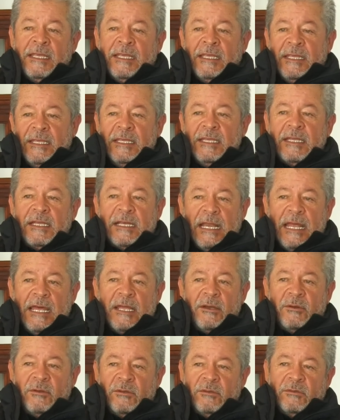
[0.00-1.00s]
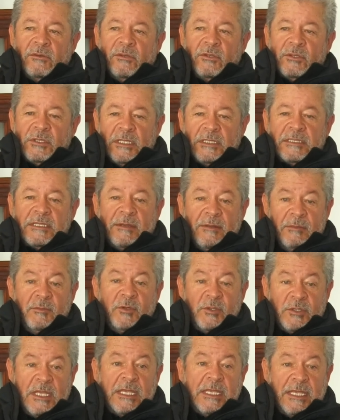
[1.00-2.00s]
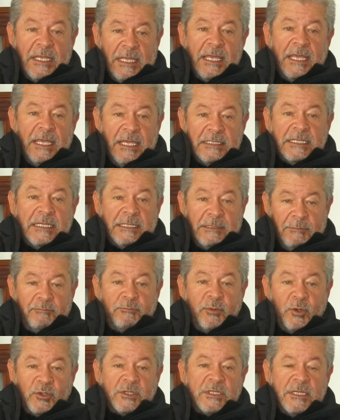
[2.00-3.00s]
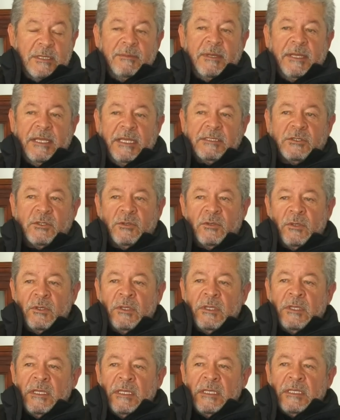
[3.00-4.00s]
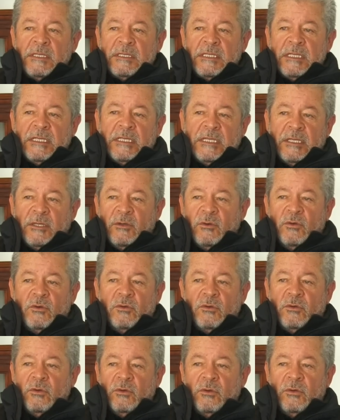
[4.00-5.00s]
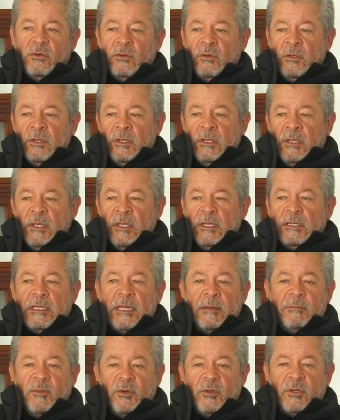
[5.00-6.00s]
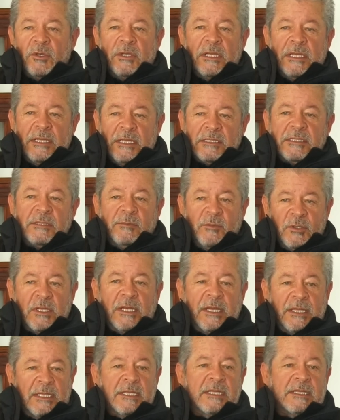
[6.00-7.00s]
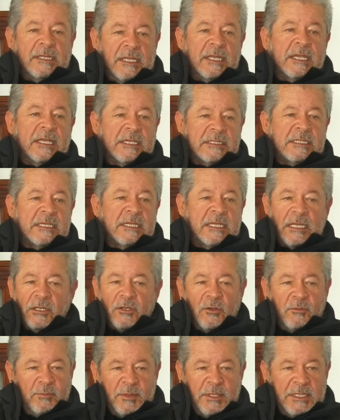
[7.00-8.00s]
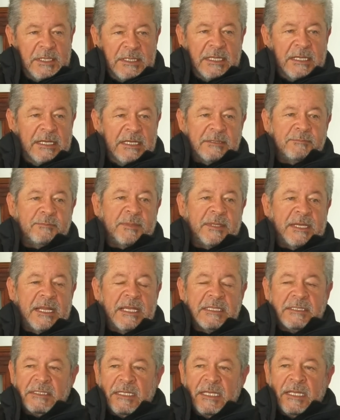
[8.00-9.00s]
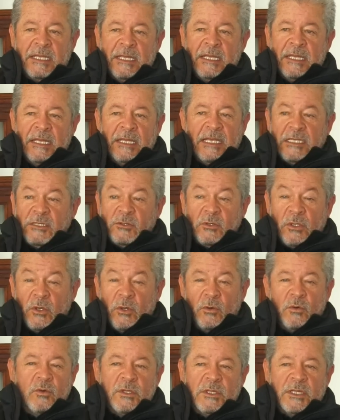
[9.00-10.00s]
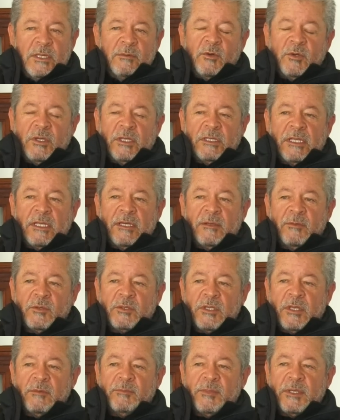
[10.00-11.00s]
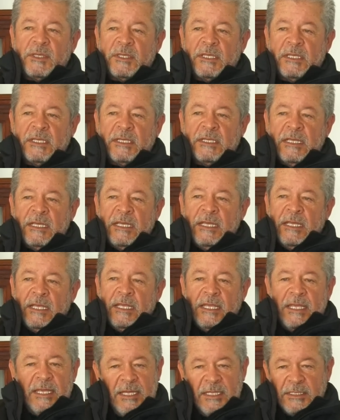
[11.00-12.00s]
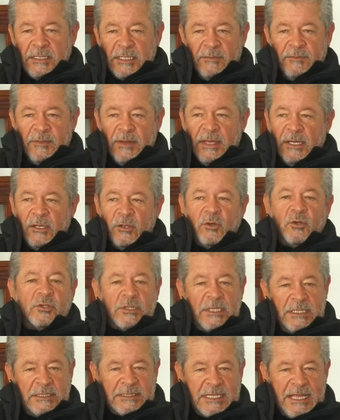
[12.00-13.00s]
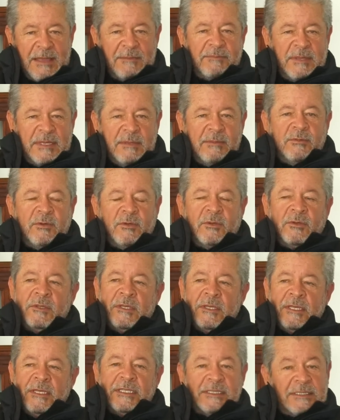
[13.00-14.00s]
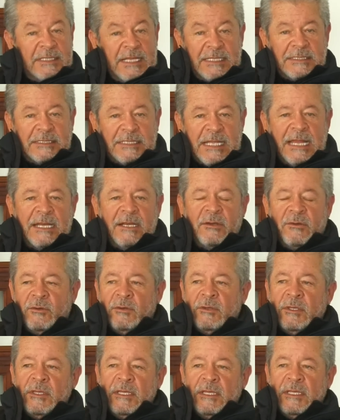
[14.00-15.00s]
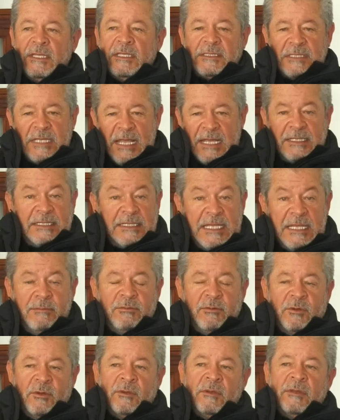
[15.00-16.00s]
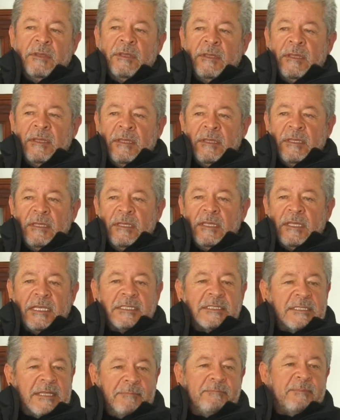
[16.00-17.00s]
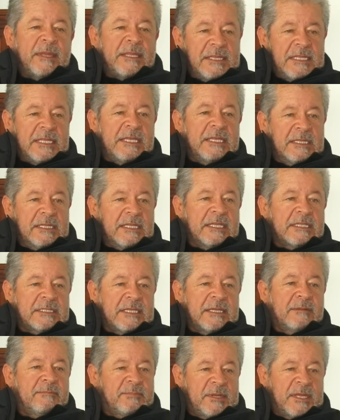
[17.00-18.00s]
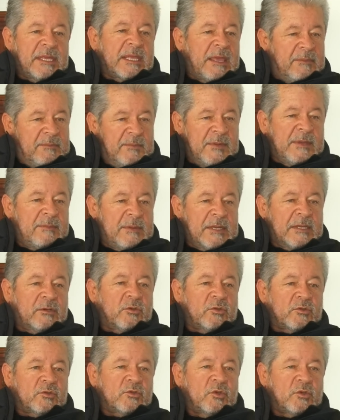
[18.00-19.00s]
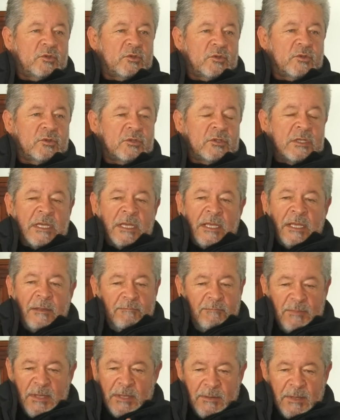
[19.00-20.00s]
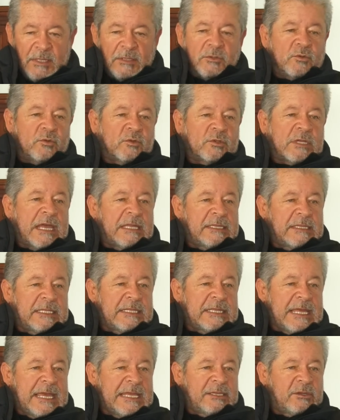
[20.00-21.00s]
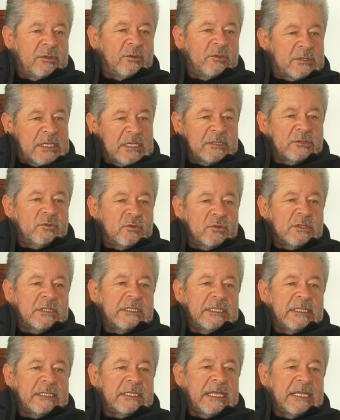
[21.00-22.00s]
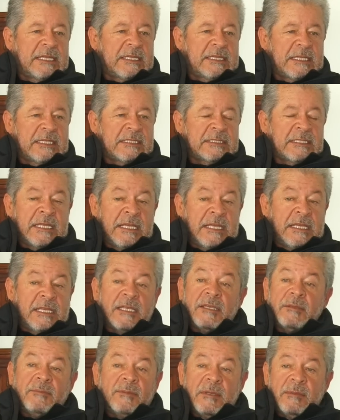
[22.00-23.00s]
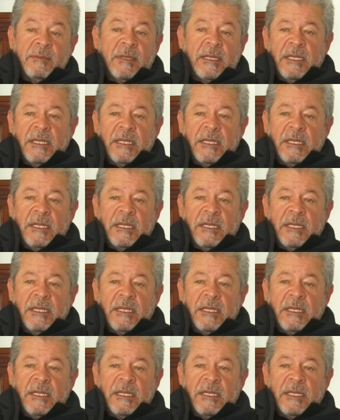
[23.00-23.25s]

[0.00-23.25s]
Y claro, los que sabemos que, es posible eso, sin ningún oh, temor le decimos a la gente que sí, que no pierda la esperanza, que eso es lo último que tenemos que perder, que Rafael Correa está vivo, está sano, está activo y que está pendiente siempre y que vive en nosotros, vive en sus candidatos, en sus dirigentes y vive